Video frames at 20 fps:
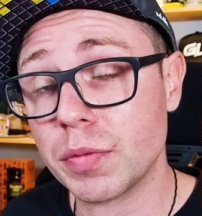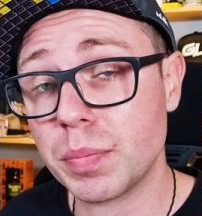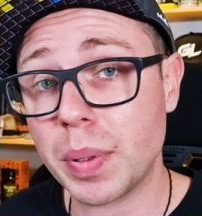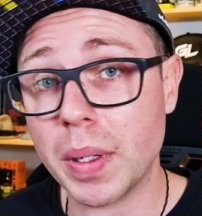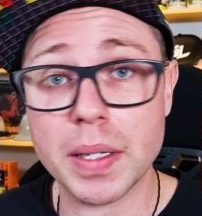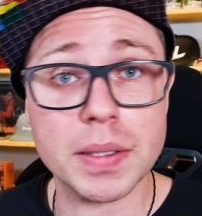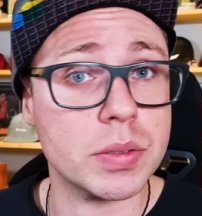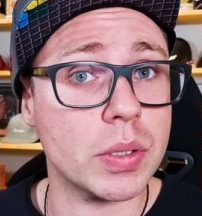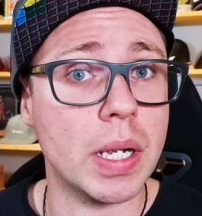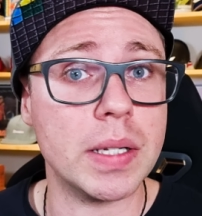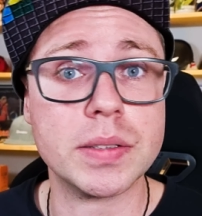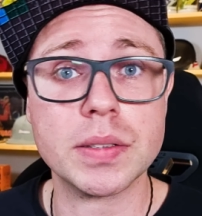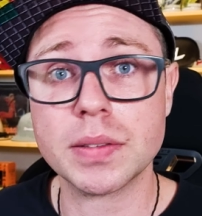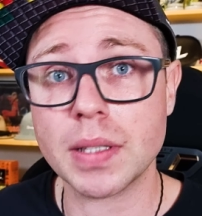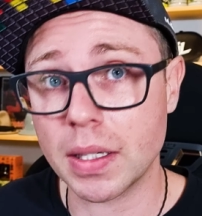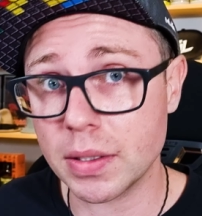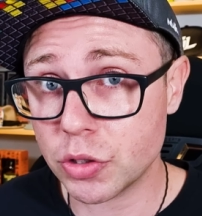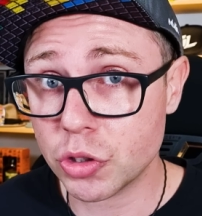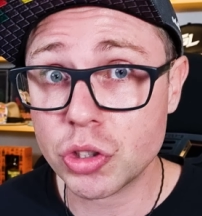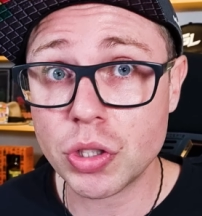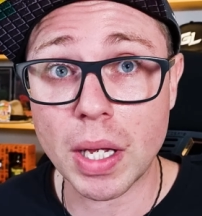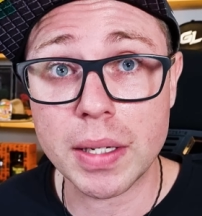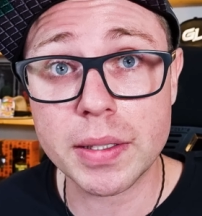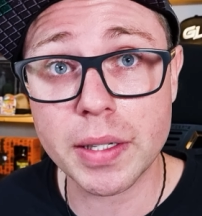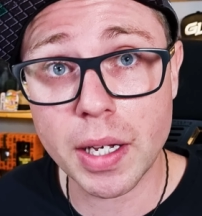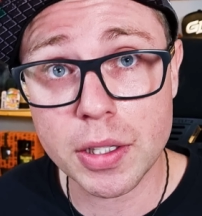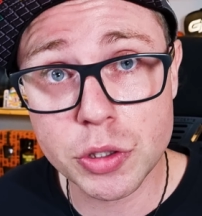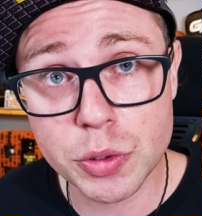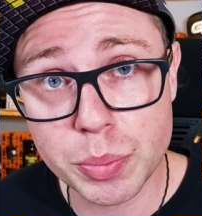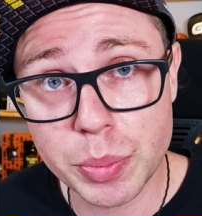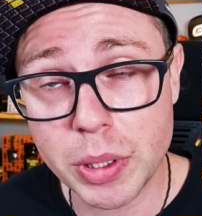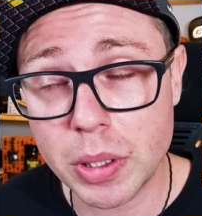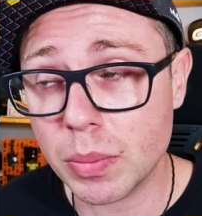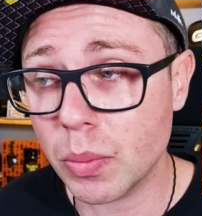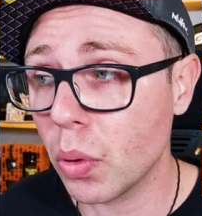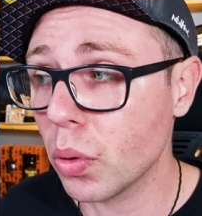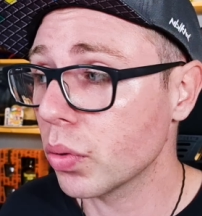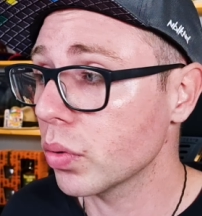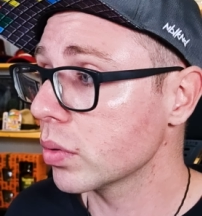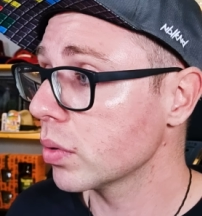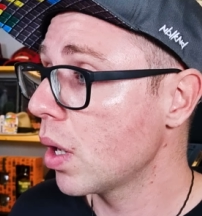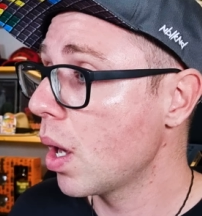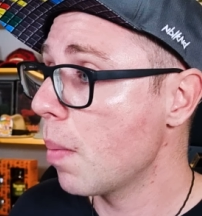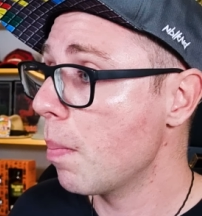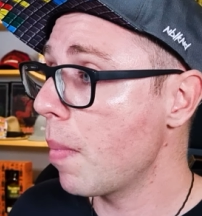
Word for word: FPS als, als Standard-Spielmodus.